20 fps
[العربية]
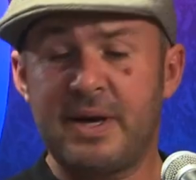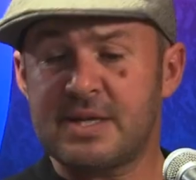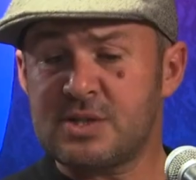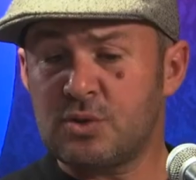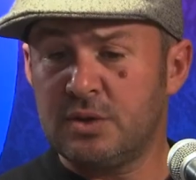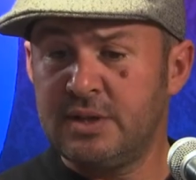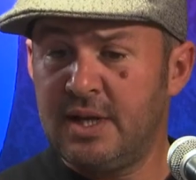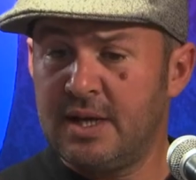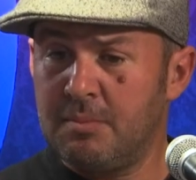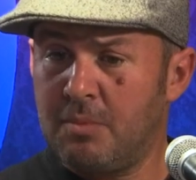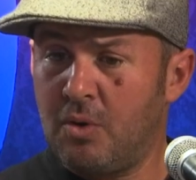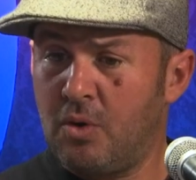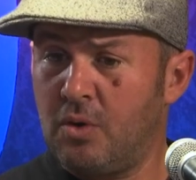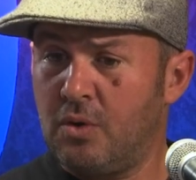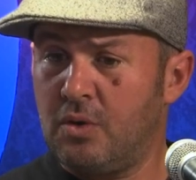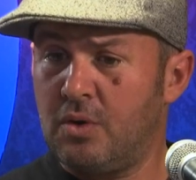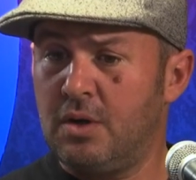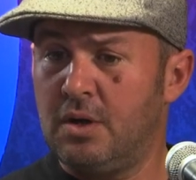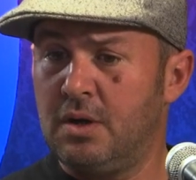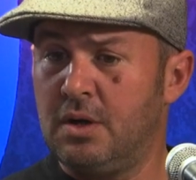
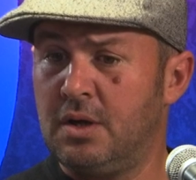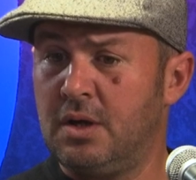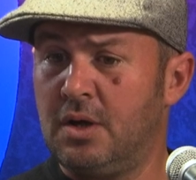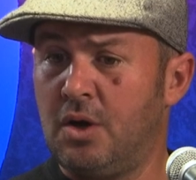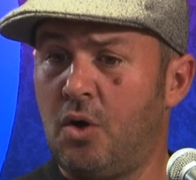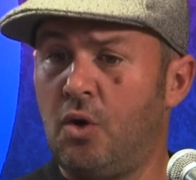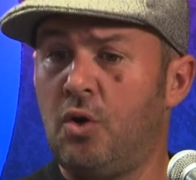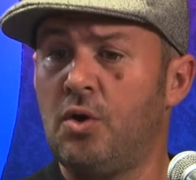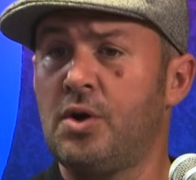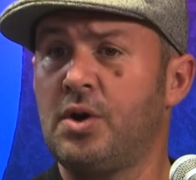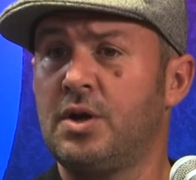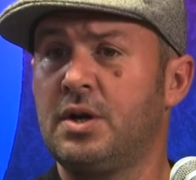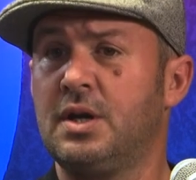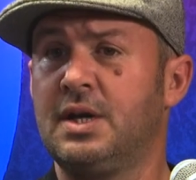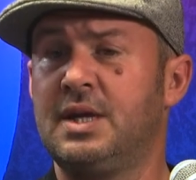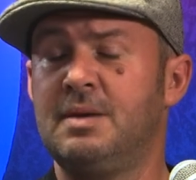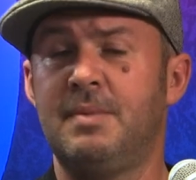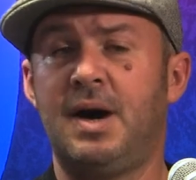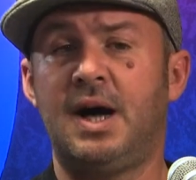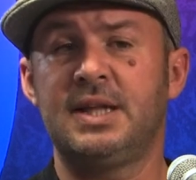بيرسونيلمون اور
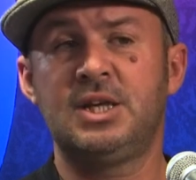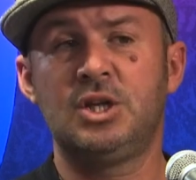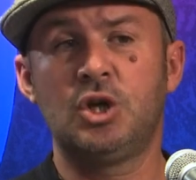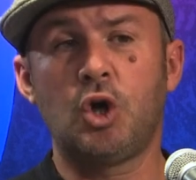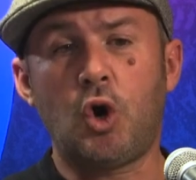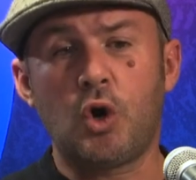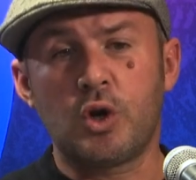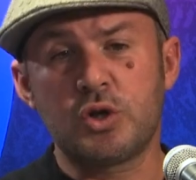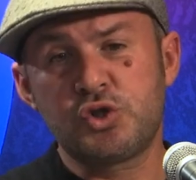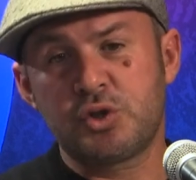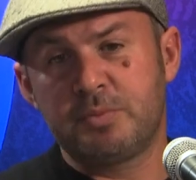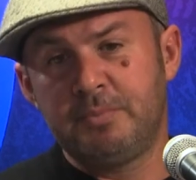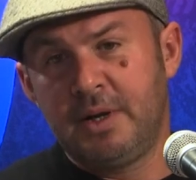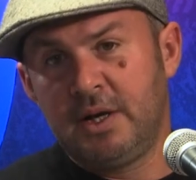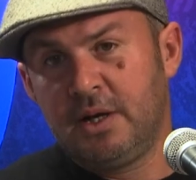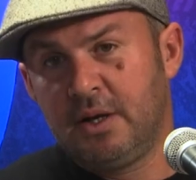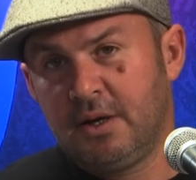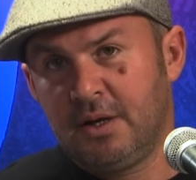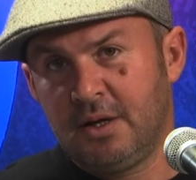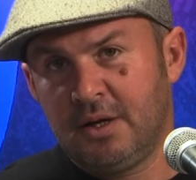كيما غادي نخرج
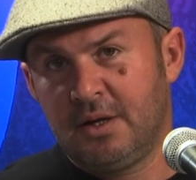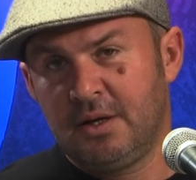من